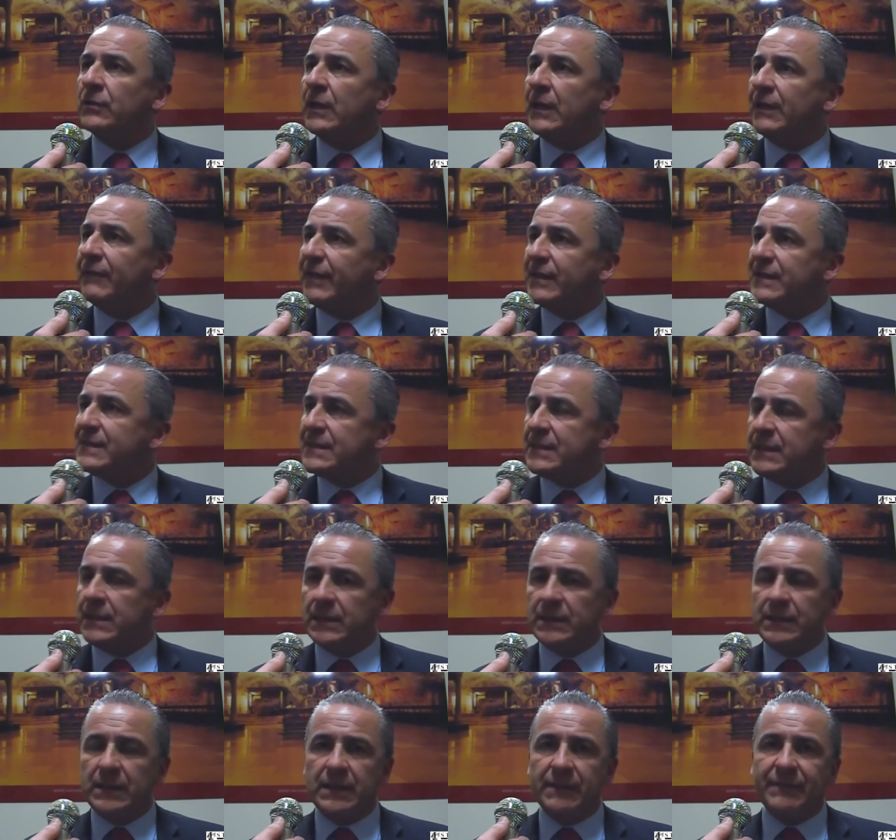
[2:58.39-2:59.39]
di,
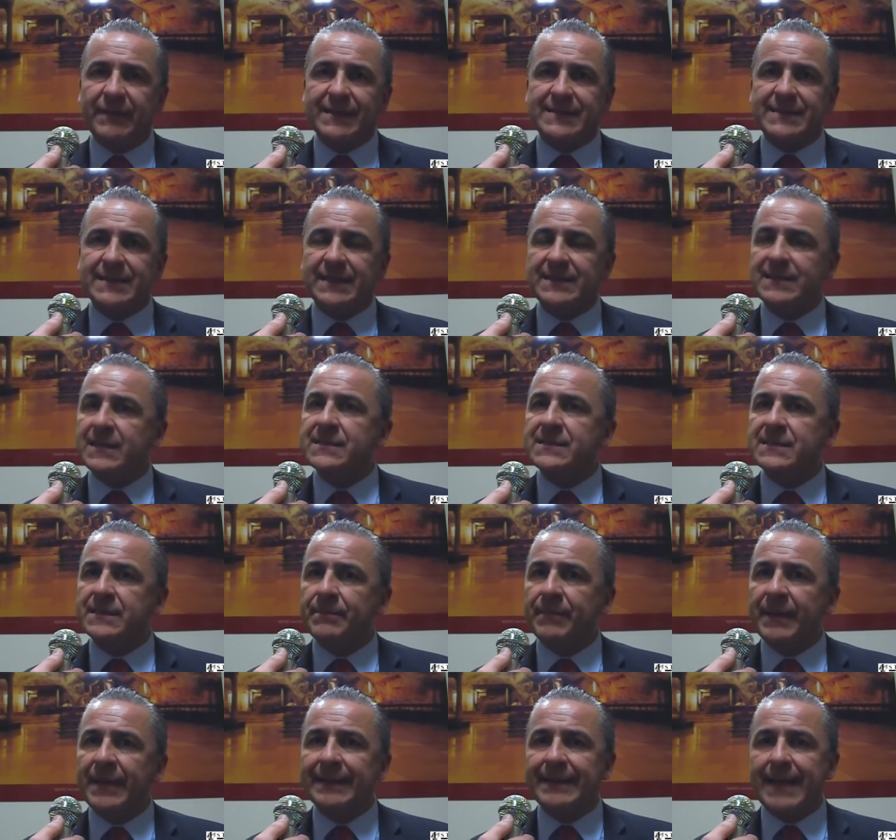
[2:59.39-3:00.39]
diversi, di diverse
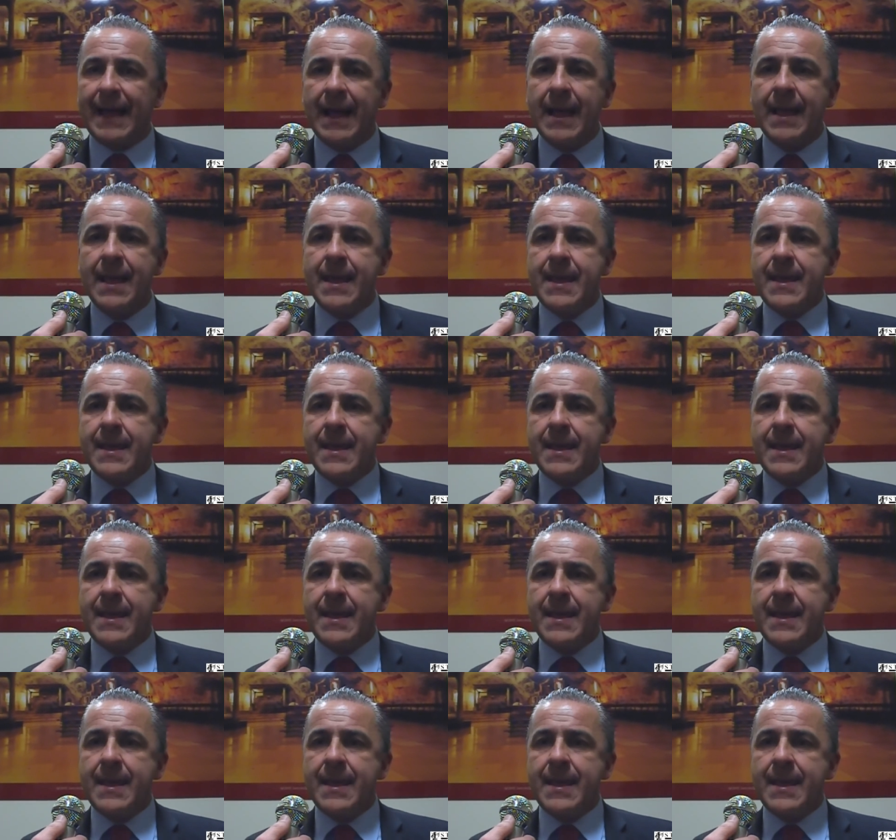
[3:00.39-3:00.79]
sensibilità.